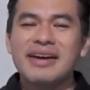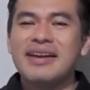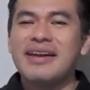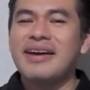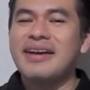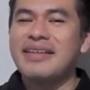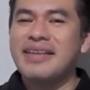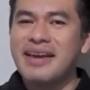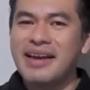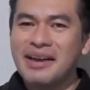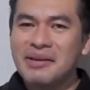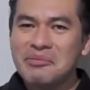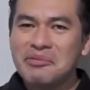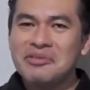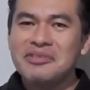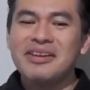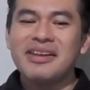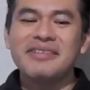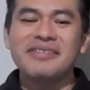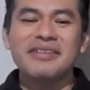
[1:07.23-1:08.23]

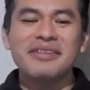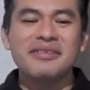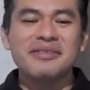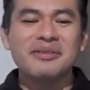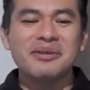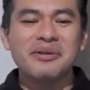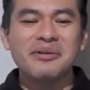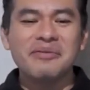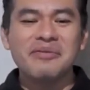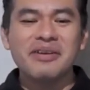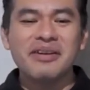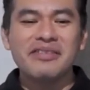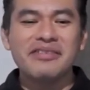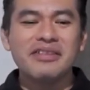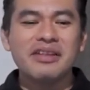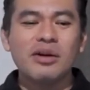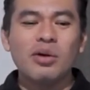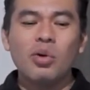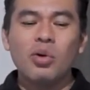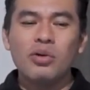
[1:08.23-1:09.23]
tarareamos las
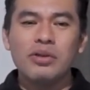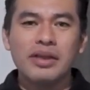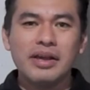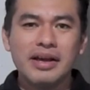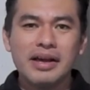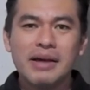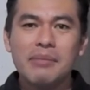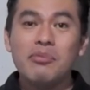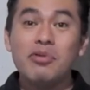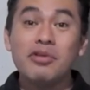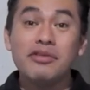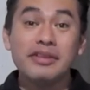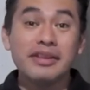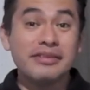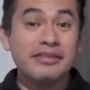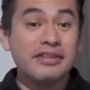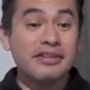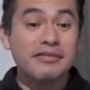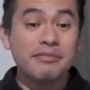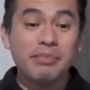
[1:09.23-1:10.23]
estrofas o
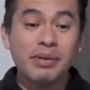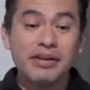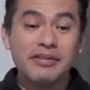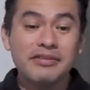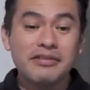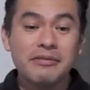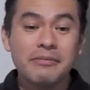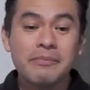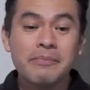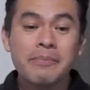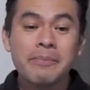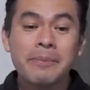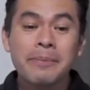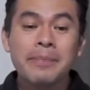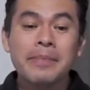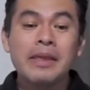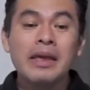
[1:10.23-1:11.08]
dejamos ese espacio.